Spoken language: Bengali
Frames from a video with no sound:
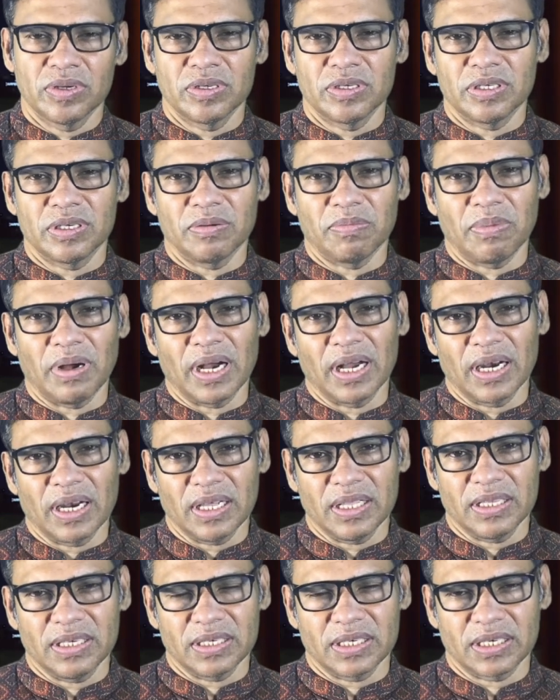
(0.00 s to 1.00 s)
যে
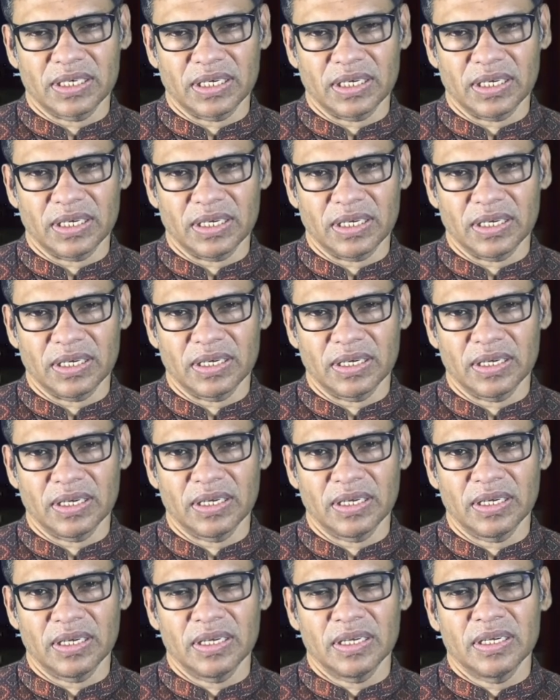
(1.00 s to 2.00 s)
বাংলাদেশে
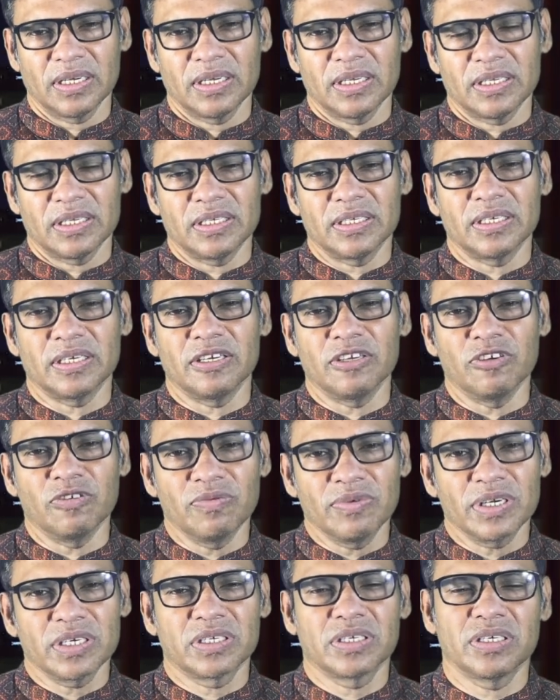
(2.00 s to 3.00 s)
যে
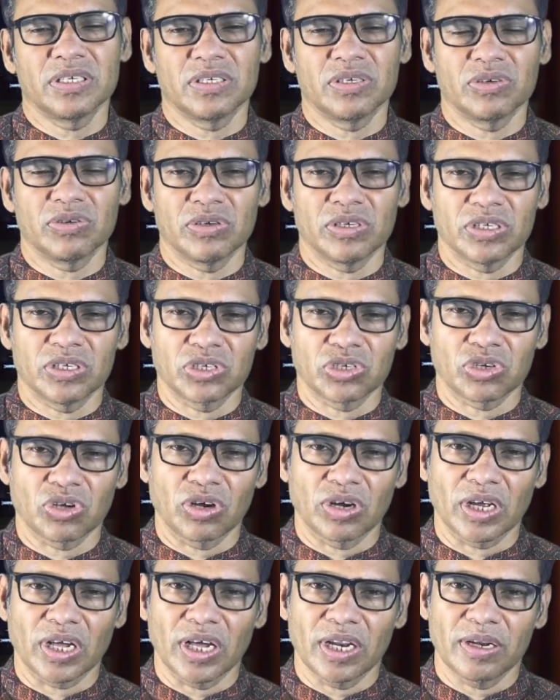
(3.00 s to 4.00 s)
ইউনিভার্সিটি রয়েছে
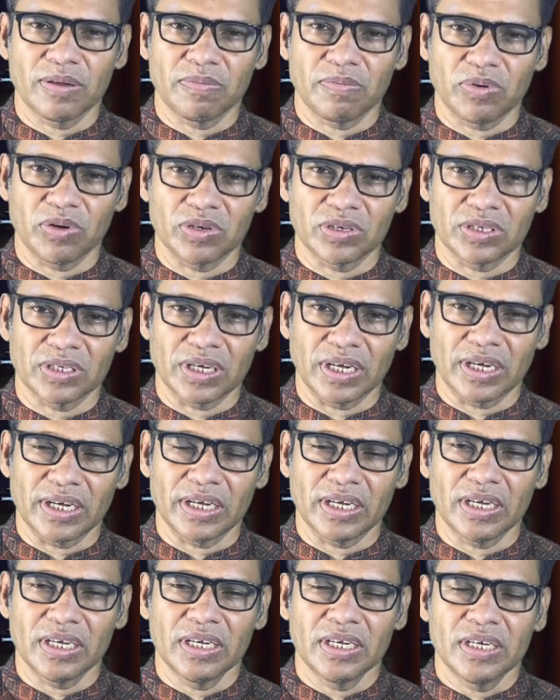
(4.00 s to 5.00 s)
সরকারি পর্যায়ে
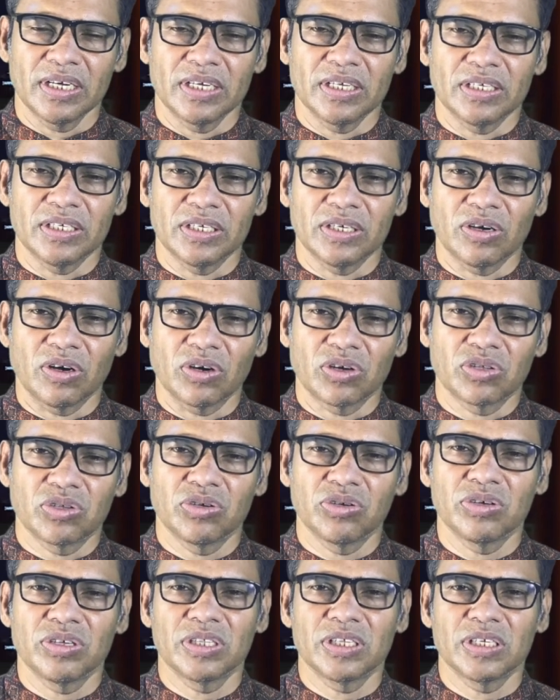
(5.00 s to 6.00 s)
যে
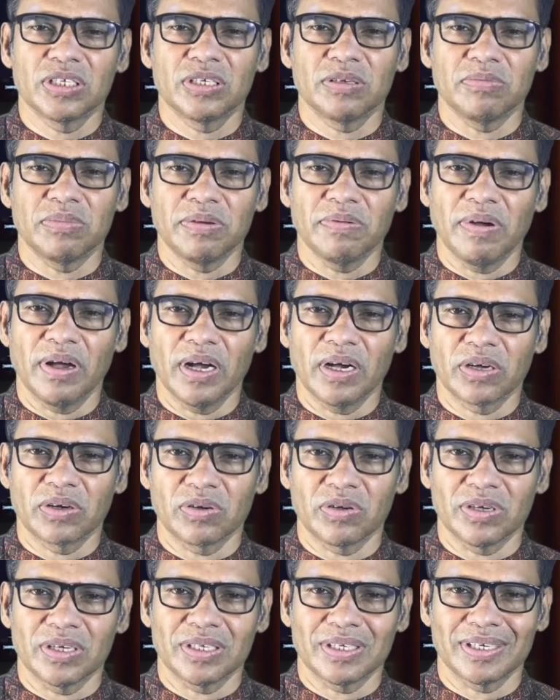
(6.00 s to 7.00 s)
অর্থনীতির যে বিভাগ
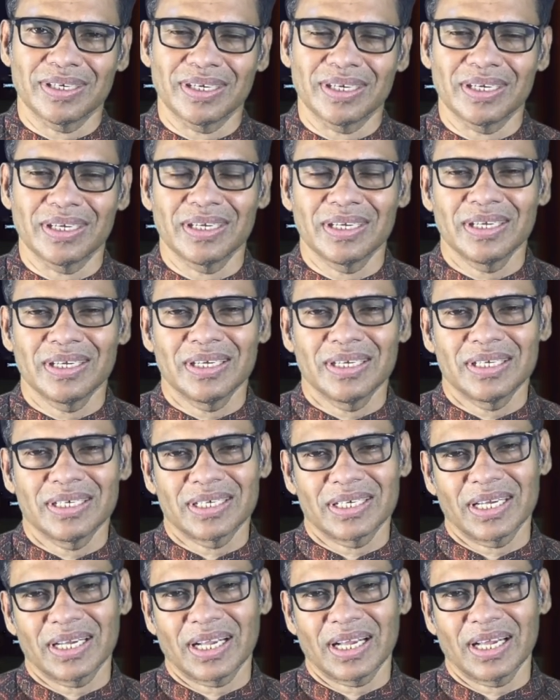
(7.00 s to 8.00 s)
রয়েছে
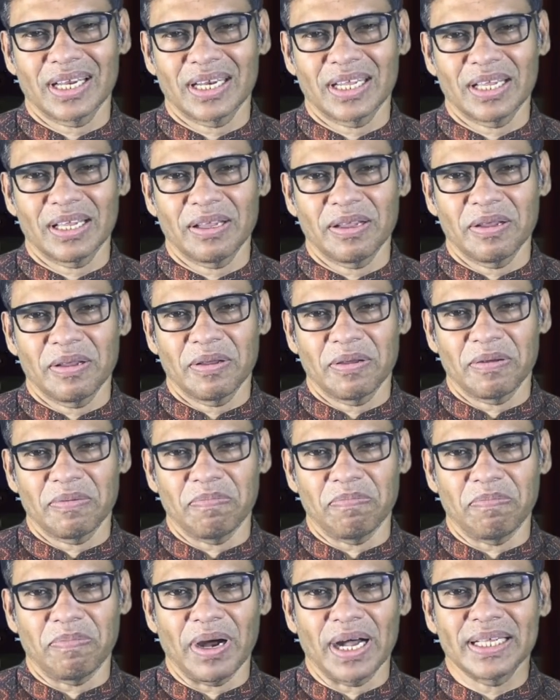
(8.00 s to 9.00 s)
সেখানে
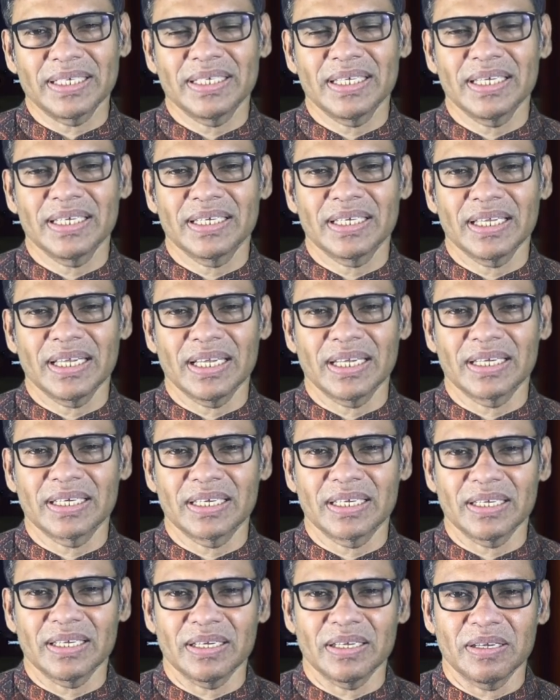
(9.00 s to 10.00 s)
বাজেট
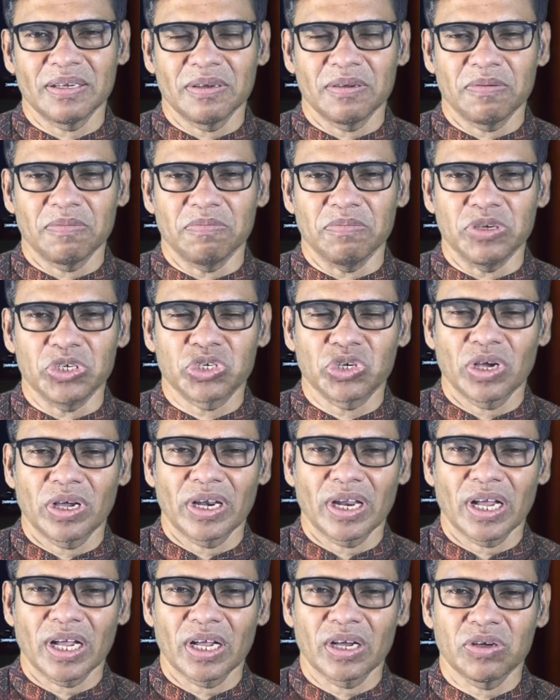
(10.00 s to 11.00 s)
একটি বিষয়
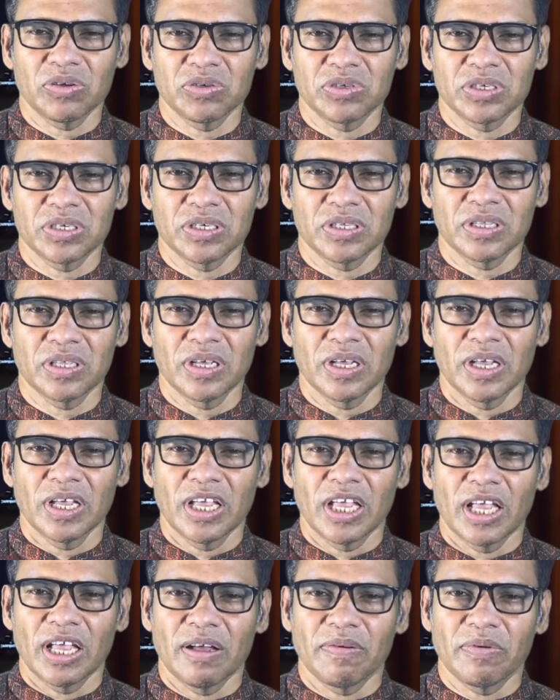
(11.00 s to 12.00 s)
রাখা উচিত
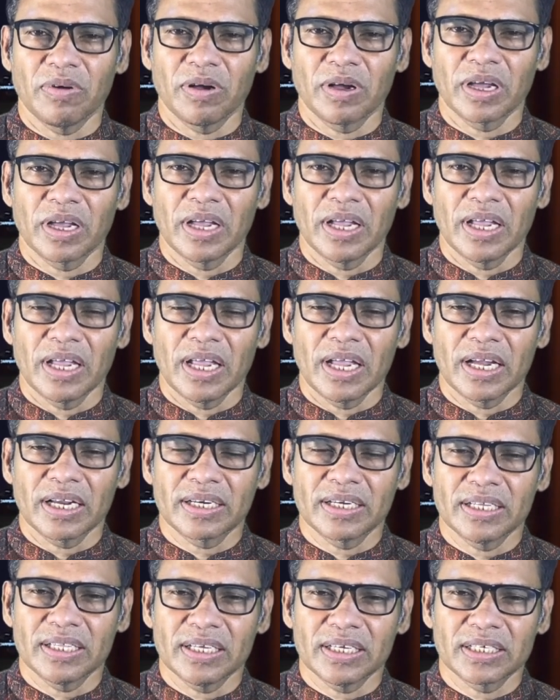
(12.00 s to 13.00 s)
এবং
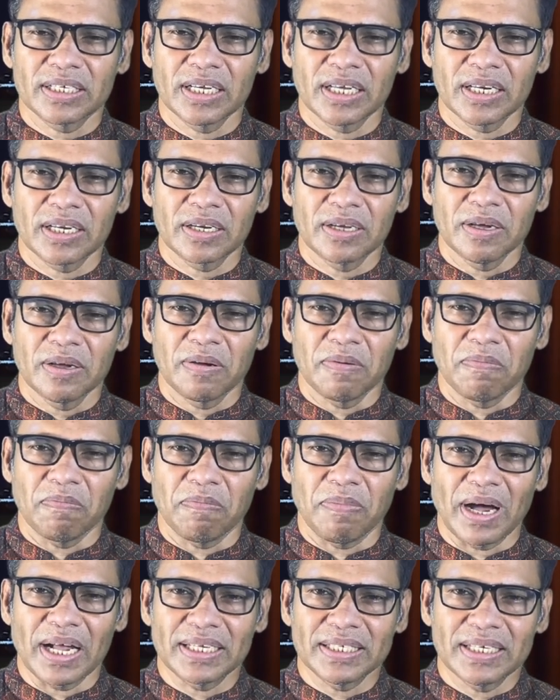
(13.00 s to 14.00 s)
একটি দেশের
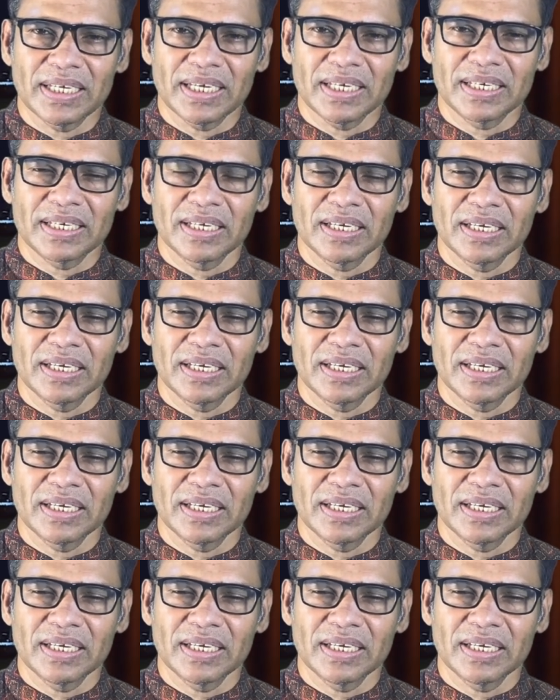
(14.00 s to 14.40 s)
বাজেট